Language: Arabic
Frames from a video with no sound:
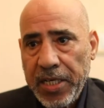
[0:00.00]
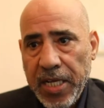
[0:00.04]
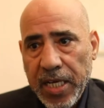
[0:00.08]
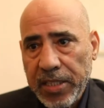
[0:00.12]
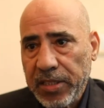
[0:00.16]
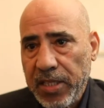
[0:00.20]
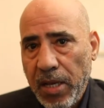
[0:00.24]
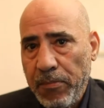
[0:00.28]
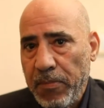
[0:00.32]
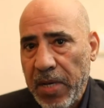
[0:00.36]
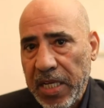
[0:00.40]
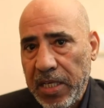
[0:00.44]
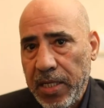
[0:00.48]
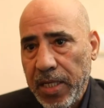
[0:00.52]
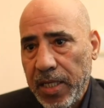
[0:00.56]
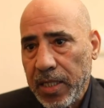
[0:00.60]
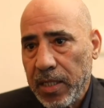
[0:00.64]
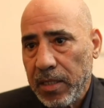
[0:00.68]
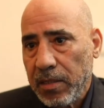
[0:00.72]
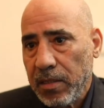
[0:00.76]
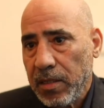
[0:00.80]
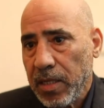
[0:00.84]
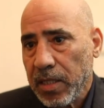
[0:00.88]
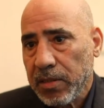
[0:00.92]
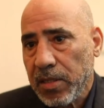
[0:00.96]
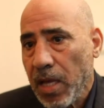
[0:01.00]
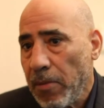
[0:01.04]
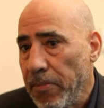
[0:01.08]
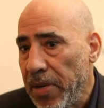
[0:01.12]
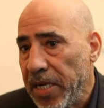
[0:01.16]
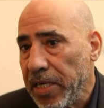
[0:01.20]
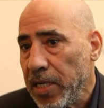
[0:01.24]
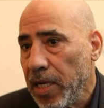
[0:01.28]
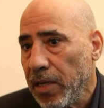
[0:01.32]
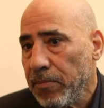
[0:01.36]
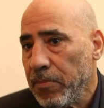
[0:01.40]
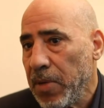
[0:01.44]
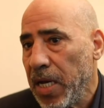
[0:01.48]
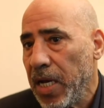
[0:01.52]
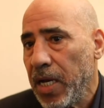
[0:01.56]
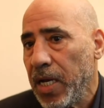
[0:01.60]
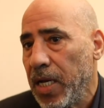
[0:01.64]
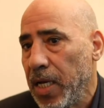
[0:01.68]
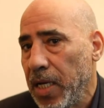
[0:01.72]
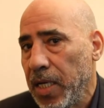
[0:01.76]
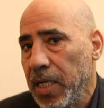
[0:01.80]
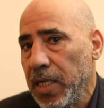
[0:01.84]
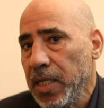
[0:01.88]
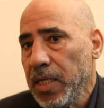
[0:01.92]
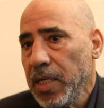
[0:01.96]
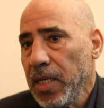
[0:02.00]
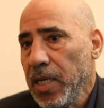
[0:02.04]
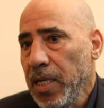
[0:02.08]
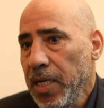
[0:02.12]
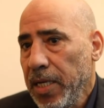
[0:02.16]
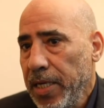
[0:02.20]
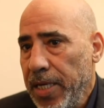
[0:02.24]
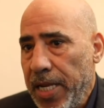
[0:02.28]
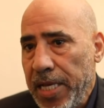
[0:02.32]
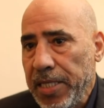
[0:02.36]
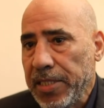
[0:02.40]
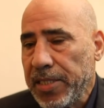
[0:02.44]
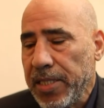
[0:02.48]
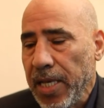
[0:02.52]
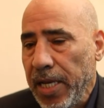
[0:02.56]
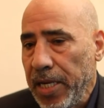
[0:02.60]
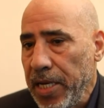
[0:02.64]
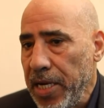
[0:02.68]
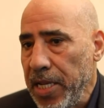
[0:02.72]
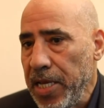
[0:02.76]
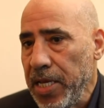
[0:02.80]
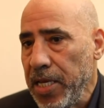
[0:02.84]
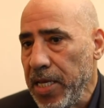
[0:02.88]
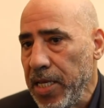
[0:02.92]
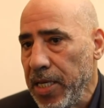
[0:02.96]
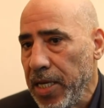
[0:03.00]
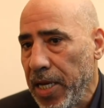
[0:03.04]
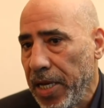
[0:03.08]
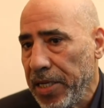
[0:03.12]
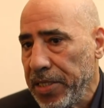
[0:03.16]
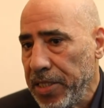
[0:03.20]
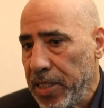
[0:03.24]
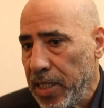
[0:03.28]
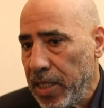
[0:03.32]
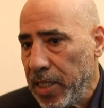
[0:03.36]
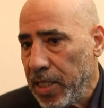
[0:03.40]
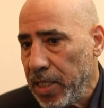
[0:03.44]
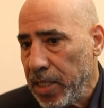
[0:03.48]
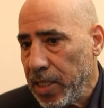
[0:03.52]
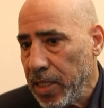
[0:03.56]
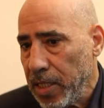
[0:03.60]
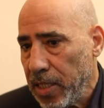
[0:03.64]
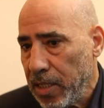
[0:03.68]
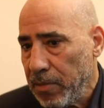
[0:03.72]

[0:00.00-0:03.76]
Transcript: انا اتمنى اتمنى ما ليس لي يعني